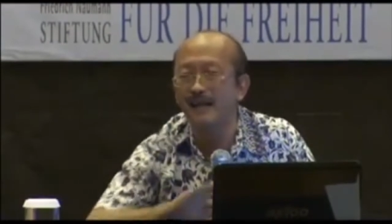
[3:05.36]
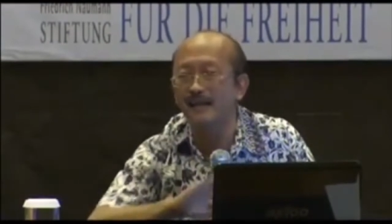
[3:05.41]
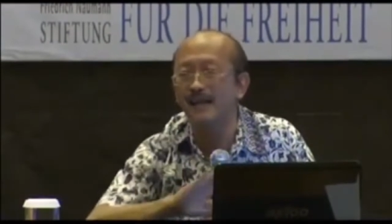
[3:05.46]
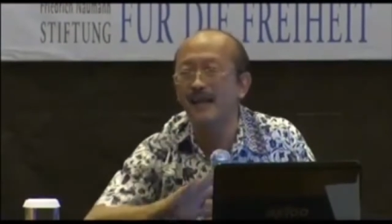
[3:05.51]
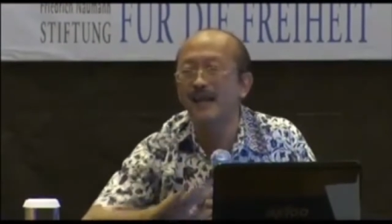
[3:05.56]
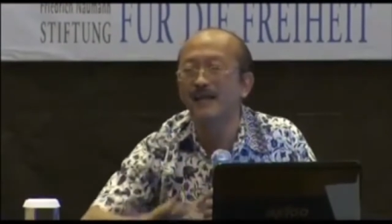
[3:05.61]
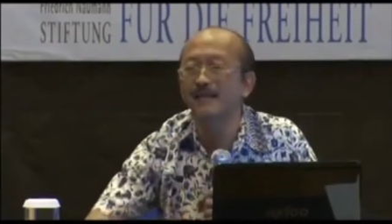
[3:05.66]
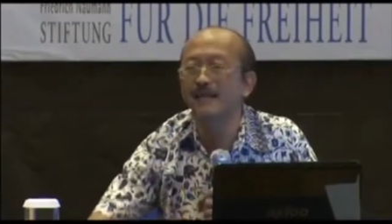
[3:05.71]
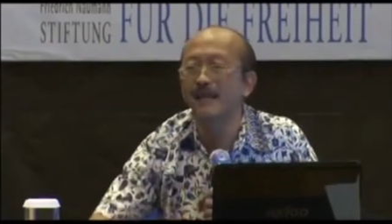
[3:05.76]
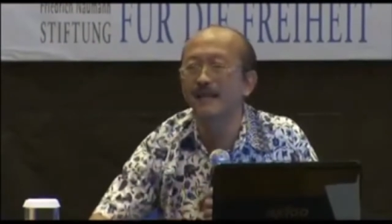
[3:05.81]

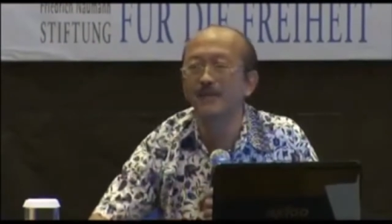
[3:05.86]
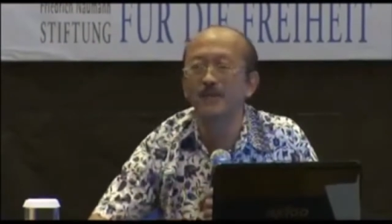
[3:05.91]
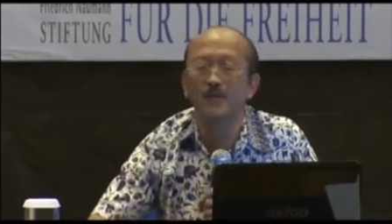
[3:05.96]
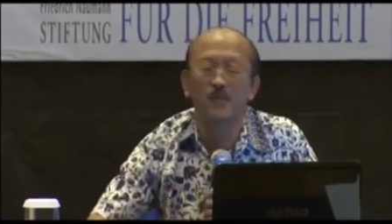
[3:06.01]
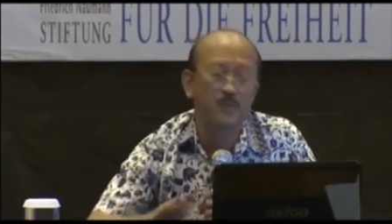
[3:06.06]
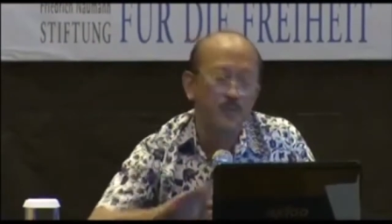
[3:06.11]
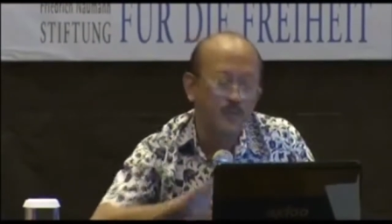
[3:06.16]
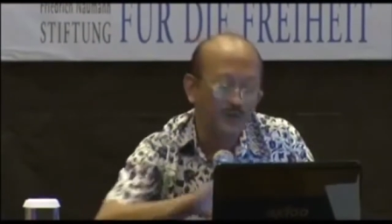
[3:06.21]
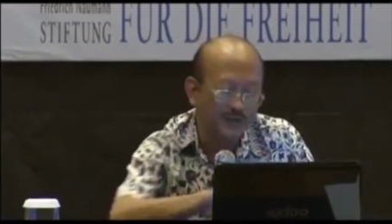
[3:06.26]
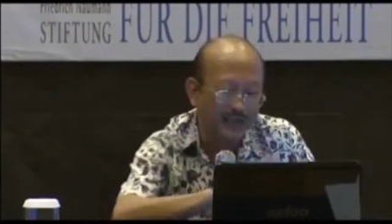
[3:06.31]
dengan satu
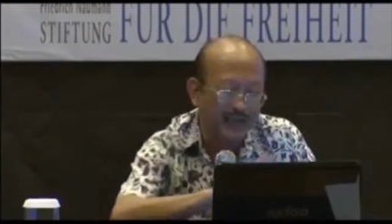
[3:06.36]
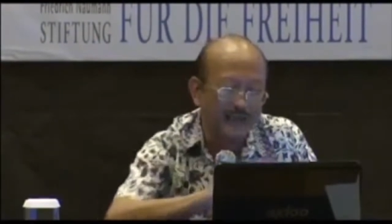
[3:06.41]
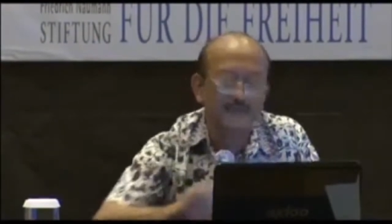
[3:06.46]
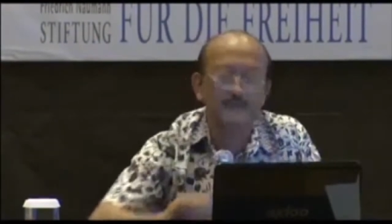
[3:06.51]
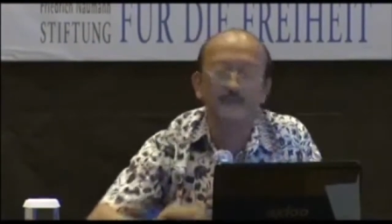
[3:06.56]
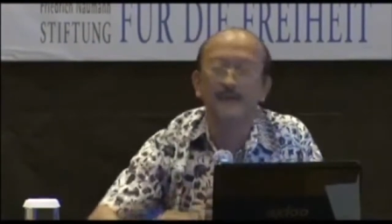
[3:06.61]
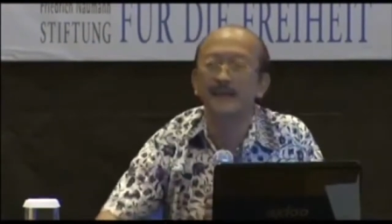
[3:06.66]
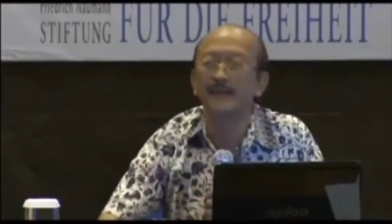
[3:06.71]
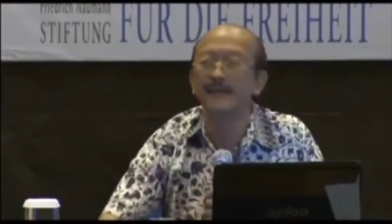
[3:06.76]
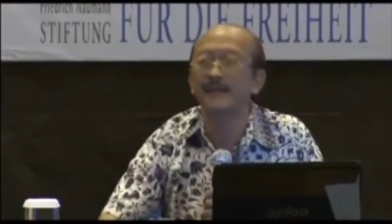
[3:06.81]
rumus yang
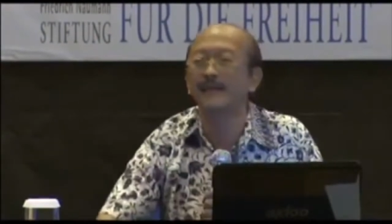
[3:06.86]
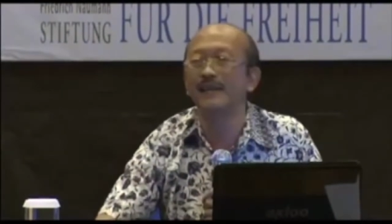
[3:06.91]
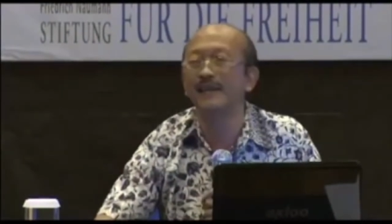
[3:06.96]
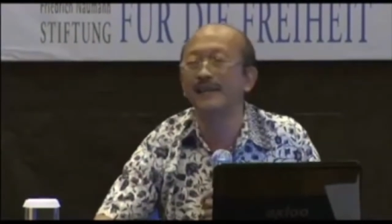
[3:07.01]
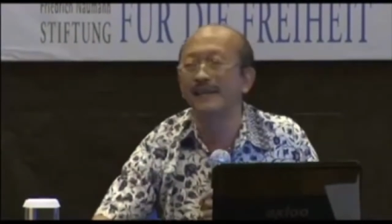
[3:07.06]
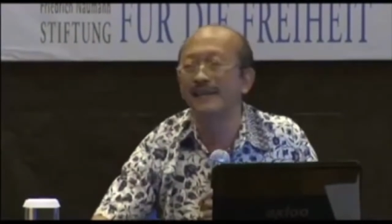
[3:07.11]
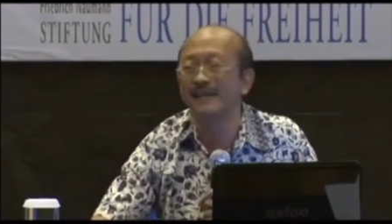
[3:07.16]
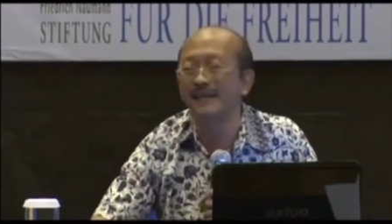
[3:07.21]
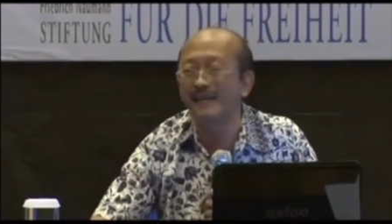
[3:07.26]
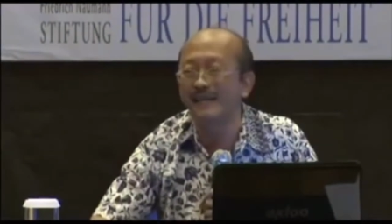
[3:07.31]
seperti ini.
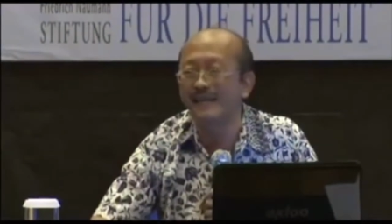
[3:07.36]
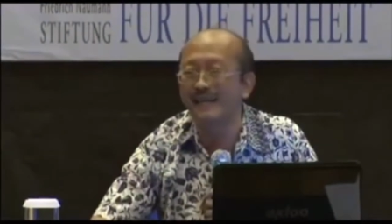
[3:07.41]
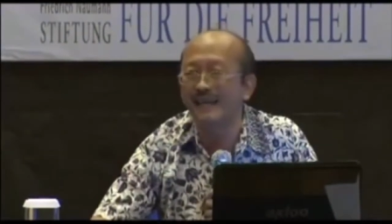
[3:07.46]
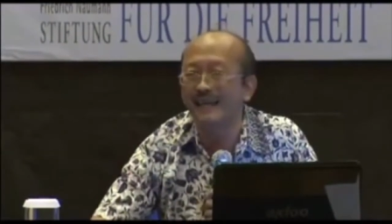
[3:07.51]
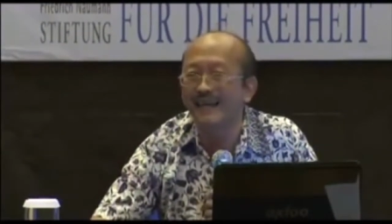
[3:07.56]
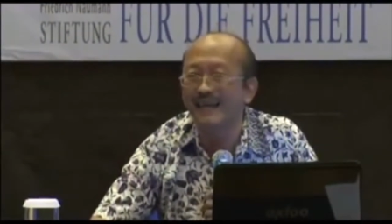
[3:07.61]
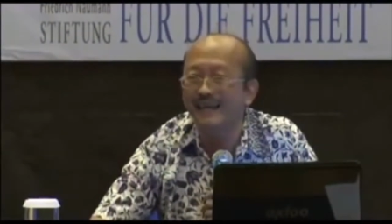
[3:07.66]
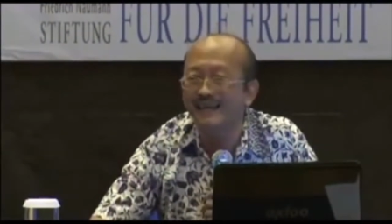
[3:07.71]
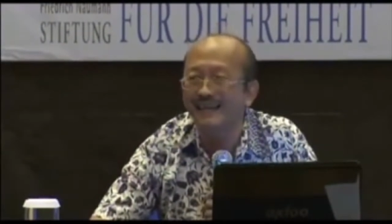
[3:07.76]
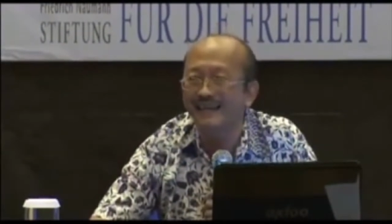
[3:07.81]

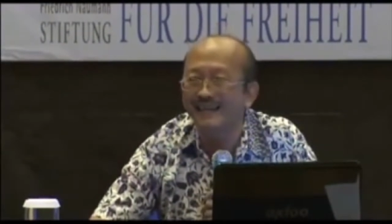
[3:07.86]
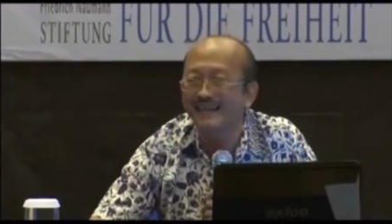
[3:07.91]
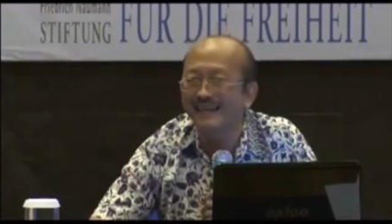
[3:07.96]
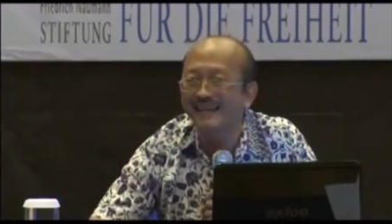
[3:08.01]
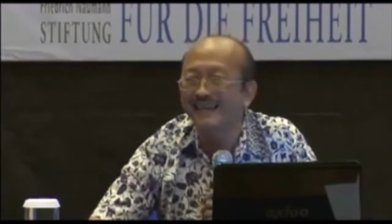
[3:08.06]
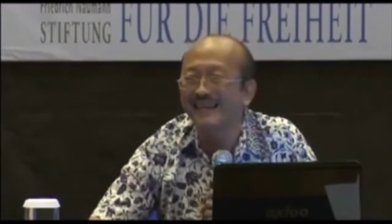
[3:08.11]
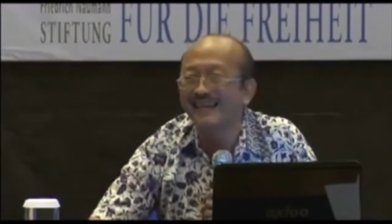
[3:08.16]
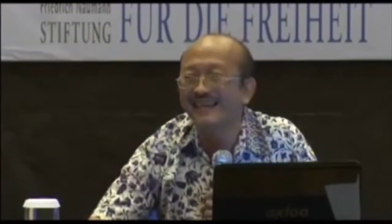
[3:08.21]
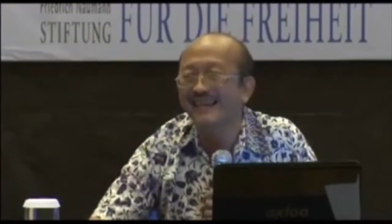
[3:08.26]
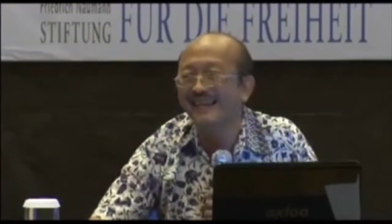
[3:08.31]
Ya.
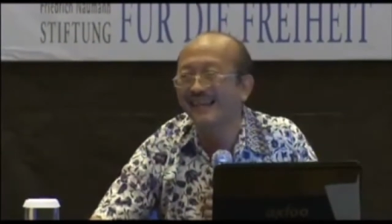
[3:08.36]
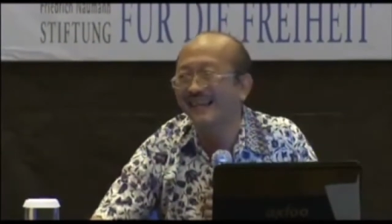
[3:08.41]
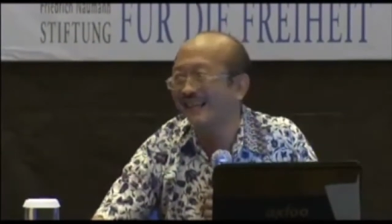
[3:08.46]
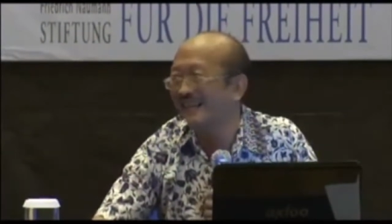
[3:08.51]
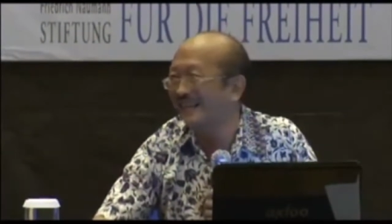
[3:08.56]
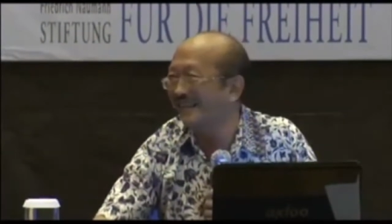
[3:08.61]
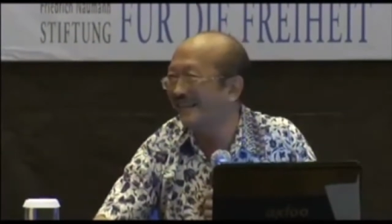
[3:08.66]
Ya.